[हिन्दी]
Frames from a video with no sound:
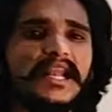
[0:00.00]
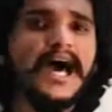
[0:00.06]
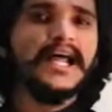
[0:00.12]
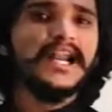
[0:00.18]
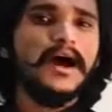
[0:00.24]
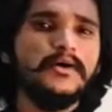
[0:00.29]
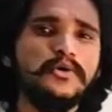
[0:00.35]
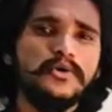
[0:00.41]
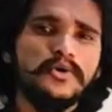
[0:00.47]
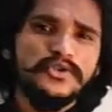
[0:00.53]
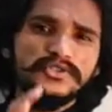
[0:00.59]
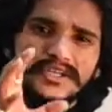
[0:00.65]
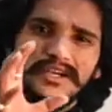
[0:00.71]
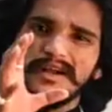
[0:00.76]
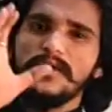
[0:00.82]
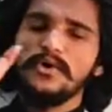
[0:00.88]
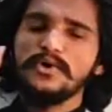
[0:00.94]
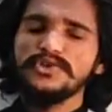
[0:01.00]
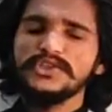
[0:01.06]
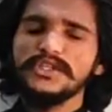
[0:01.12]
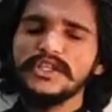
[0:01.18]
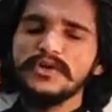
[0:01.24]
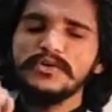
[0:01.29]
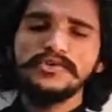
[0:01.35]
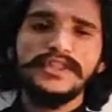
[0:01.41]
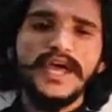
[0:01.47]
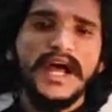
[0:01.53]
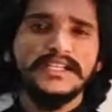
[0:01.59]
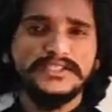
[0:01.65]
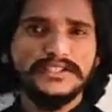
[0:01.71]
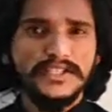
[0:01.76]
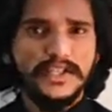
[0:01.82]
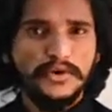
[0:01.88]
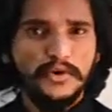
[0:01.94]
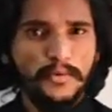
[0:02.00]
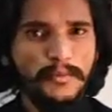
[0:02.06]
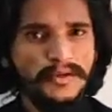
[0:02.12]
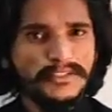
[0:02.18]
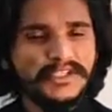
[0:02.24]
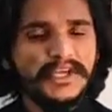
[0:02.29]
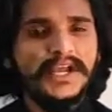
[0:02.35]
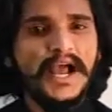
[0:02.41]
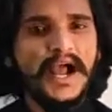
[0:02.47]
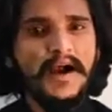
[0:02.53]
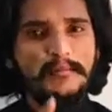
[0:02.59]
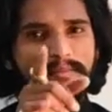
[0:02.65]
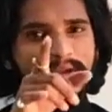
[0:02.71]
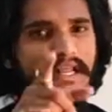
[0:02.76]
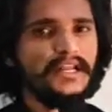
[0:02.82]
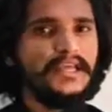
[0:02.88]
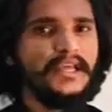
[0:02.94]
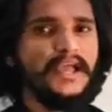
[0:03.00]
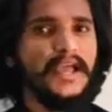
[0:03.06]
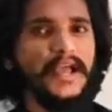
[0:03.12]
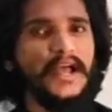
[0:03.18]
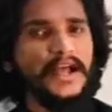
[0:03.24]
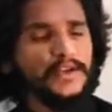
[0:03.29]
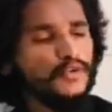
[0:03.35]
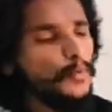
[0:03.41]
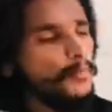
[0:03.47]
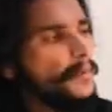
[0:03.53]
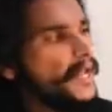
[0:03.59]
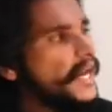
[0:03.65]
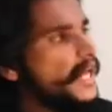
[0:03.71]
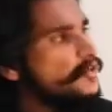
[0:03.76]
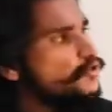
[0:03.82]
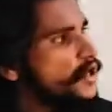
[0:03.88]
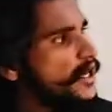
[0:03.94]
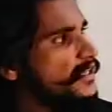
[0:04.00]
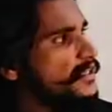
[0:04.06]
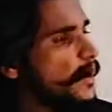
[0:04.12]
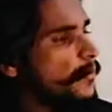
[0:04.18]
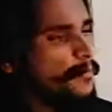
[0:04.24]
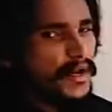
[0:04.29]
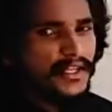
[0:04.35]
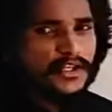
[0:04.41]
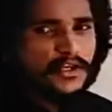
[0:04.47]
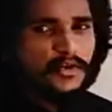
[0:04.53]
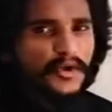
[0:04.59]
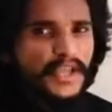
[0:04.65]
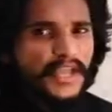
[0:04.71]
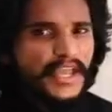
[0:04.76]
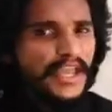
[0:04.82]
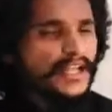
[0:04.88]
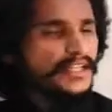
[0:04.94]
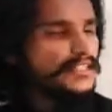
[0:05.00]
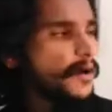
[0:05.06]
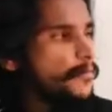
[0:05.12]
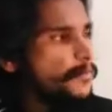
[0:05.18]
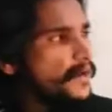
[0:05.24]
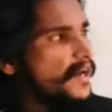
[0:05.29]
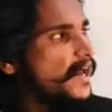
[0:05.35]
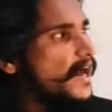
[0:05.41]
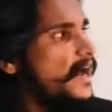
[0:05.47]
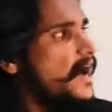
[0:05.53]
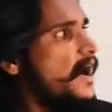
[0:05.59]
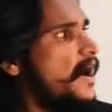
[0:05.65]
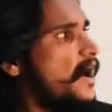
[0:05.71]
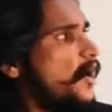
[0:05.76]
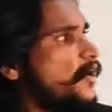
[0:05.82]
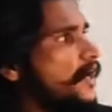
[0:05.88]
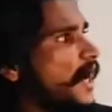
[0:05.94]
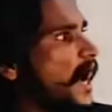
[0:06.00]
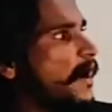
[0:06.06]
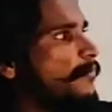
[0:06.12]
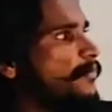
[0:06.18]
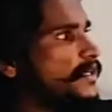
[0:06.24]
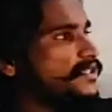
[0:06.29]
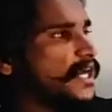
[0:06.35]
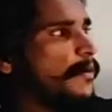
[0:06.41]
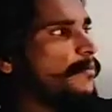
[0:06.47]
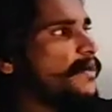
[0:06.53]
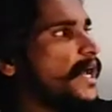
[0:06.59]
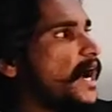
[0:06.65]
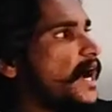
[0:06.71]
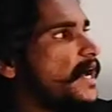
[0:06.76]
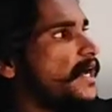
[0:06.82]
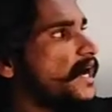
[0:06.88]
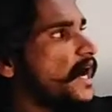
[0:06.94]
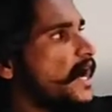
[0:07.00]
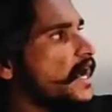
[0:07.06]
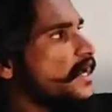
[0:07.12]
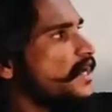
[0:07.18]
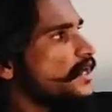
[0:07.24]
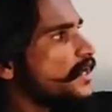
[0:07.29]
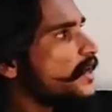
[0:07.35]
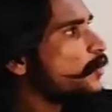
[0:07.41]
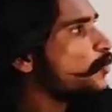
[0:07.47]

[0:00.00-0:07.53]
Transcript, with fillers: ला रहा हूँ जरा गौर से देखो ध्यान से देखो बस ये आपके लिए है तो पहला जो एग्जाम्पल है देखो ये एग्जाम्पल लाया और आपके सामने आएगा ये